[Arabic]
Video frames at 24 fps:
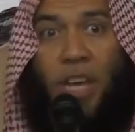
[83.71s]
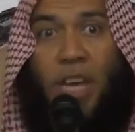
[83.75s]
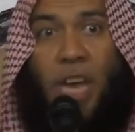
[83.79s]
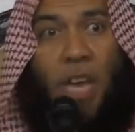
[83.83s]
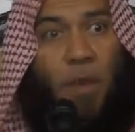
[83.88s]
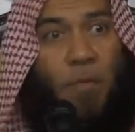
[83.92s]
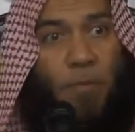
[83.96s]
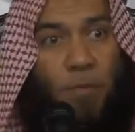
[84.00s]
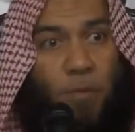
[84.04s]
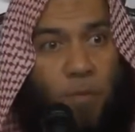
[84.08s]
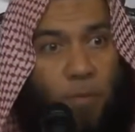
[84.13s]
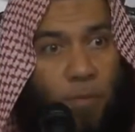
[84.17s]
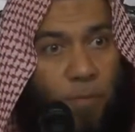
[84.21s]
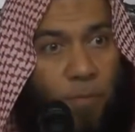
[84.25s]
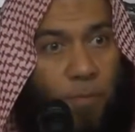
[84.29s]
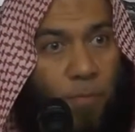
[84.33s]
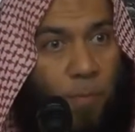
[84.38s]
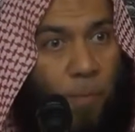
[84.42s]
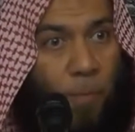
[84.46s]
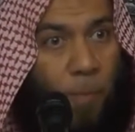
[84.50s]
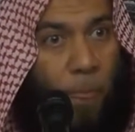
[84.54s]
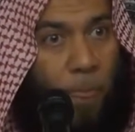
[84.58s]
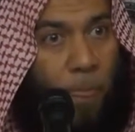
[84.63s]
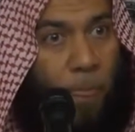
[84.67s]
كيف
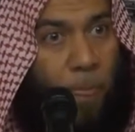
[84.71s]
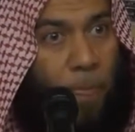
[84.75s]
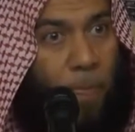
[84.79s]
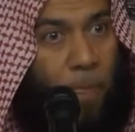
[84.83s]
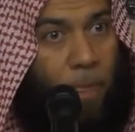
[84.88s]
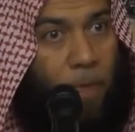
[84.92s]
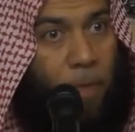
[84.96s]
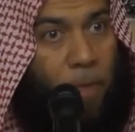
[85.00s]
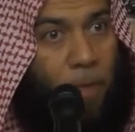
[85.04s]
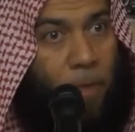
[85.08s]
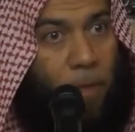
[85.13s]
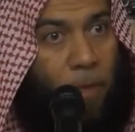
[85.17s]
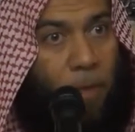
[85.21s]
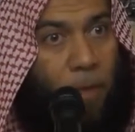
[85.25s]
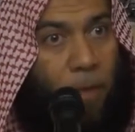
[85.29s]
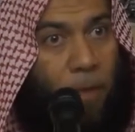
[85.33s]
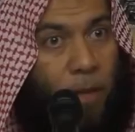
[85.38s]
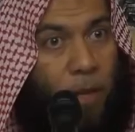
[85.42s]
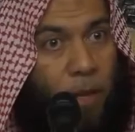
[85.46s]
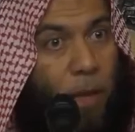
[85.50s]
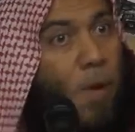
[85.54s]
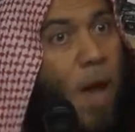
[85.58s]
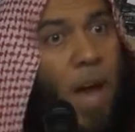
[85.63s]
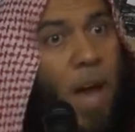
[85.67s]

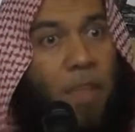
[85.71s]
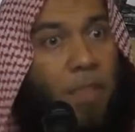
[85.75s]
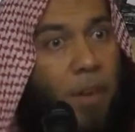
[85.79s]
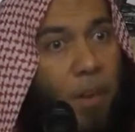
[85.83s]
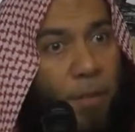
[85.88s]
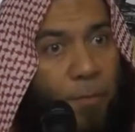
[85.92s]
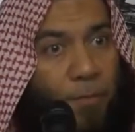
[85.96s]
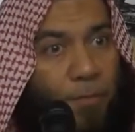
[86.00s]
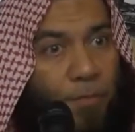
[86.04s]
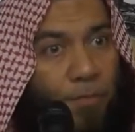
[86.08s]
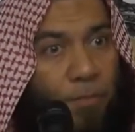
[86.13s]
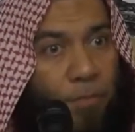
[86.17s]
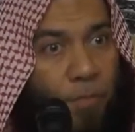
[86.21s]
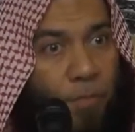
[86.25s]
لماذا؟